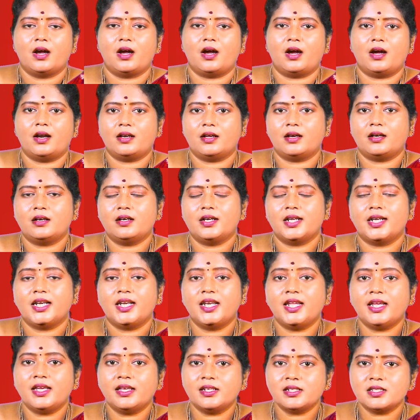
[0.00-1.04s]
ஆனால்
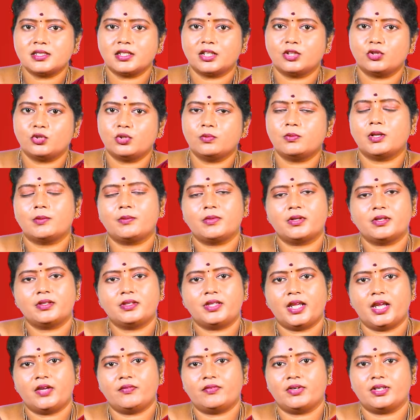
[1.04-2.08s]
நீர் சத்தும் நமக்கு
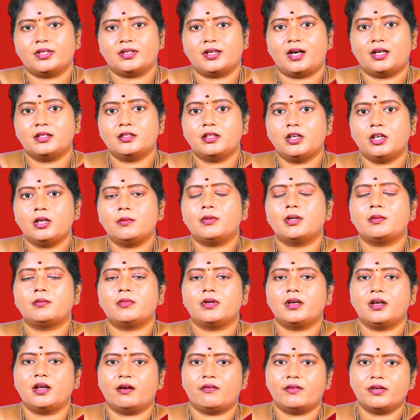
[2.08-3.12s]
தேவை அதுலேயும்
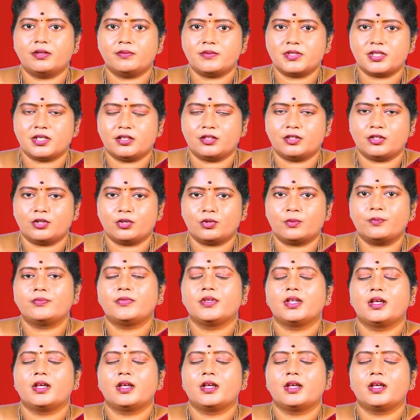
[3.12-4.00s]
நம்ம கவனம் செலுத்தணும்